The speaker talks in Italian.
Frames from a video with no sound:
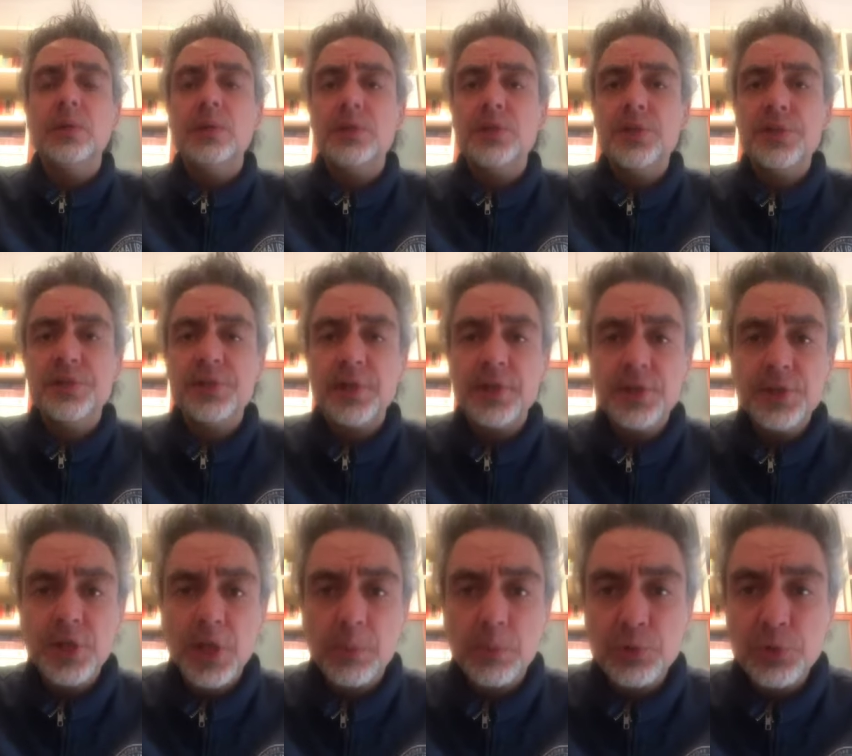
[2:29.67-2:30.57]
Ci
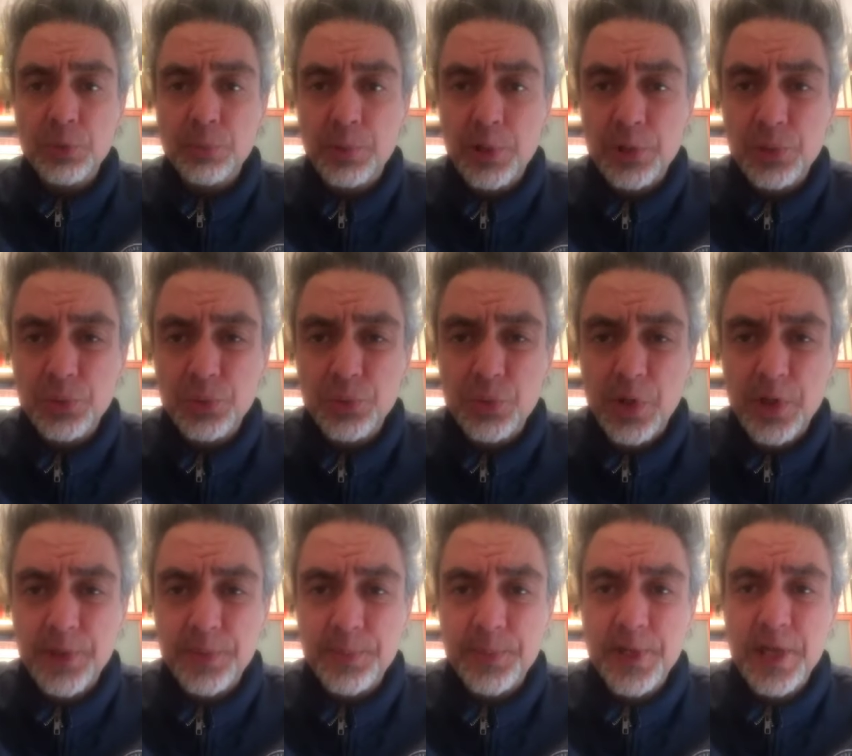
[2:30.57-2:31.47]
stringiamo soprattutto a
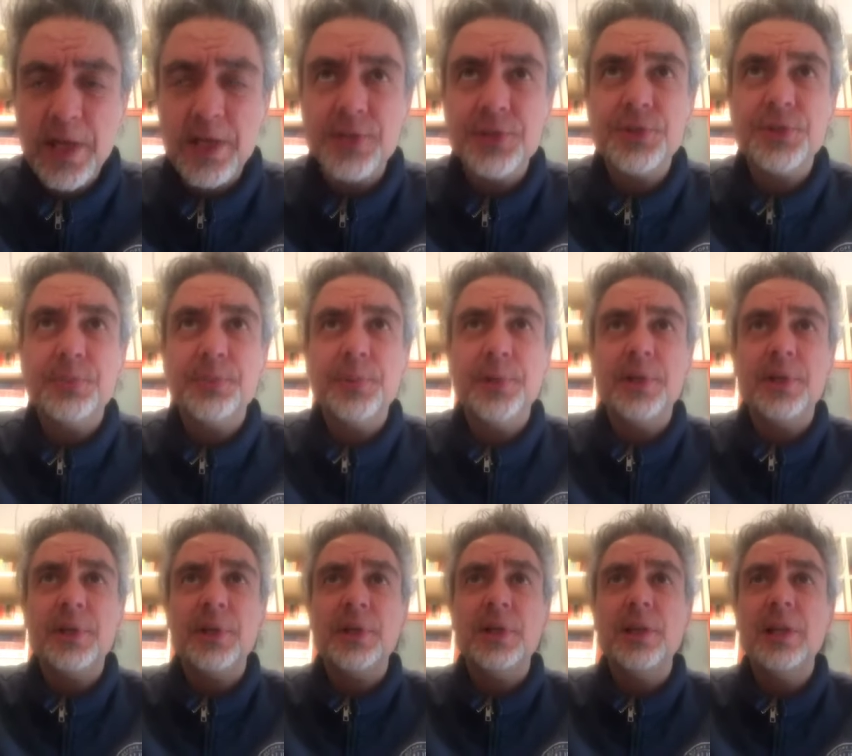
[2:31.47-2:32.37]
chi piange
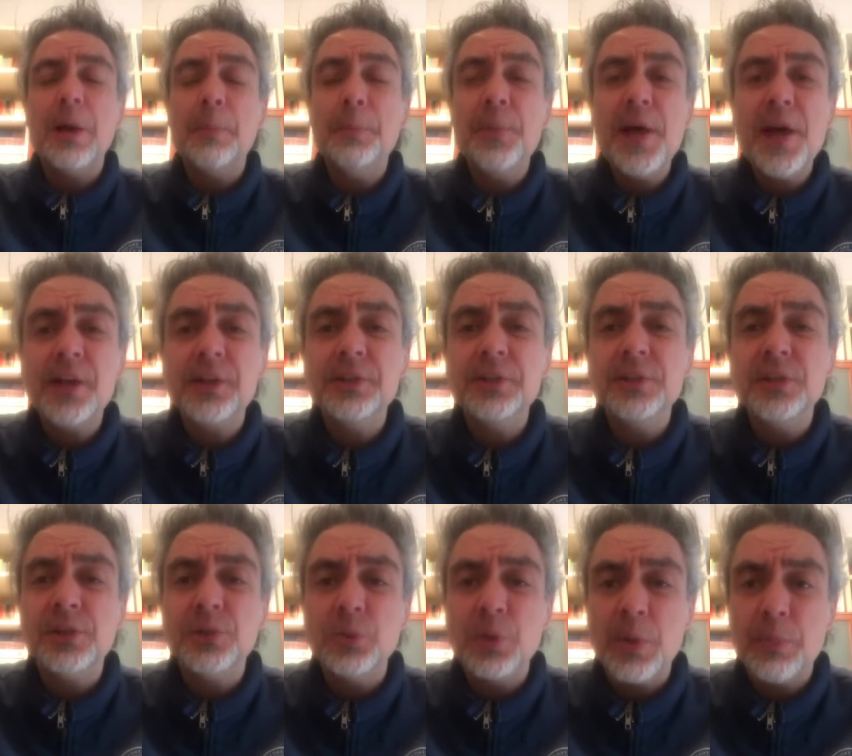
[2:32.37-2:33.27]
per la
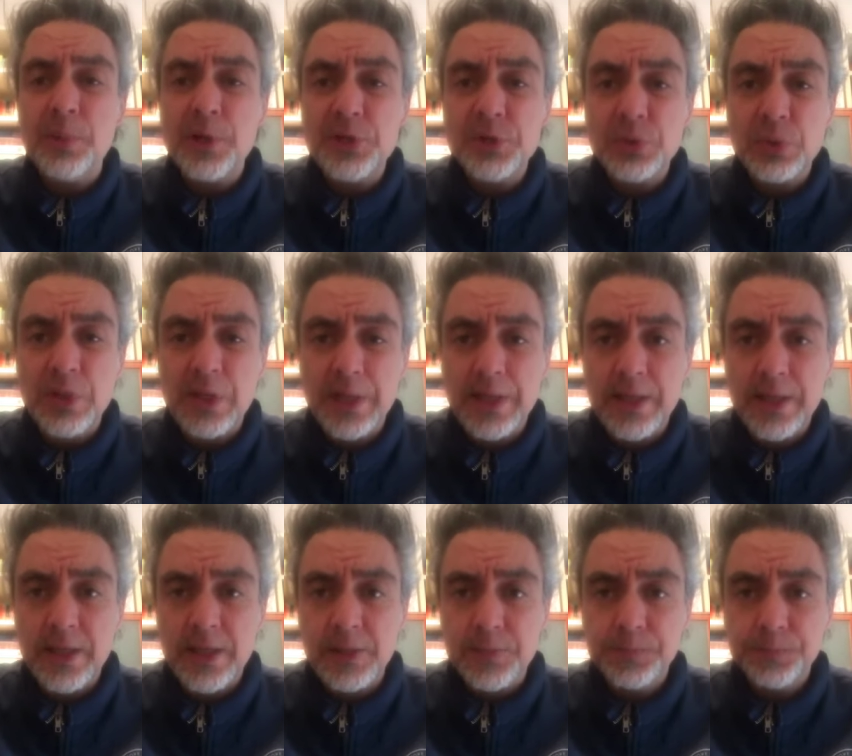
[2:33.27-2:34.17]
perdita di una persona
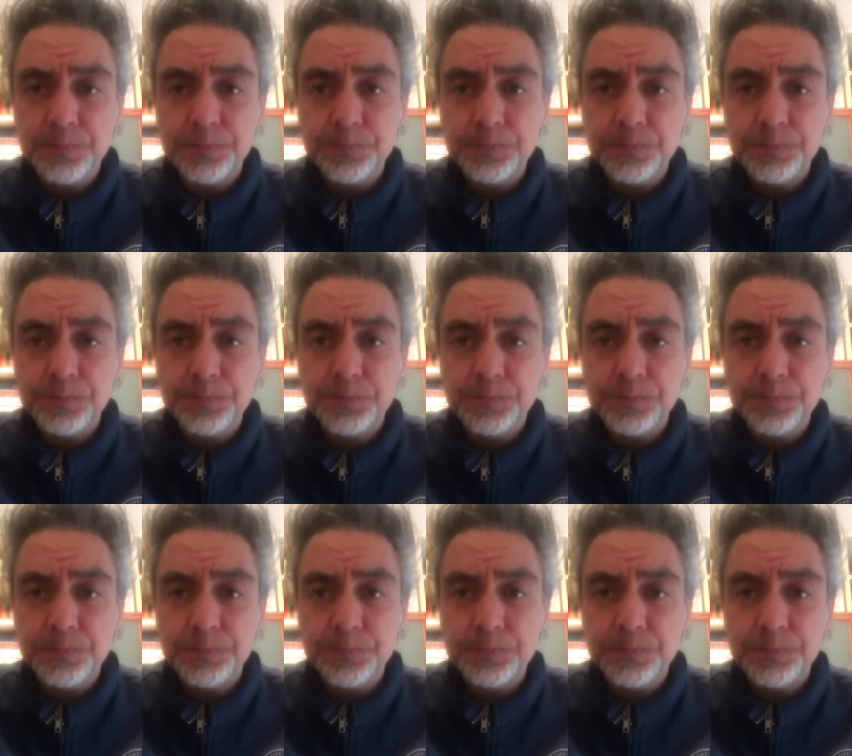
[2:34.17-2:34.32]
cara.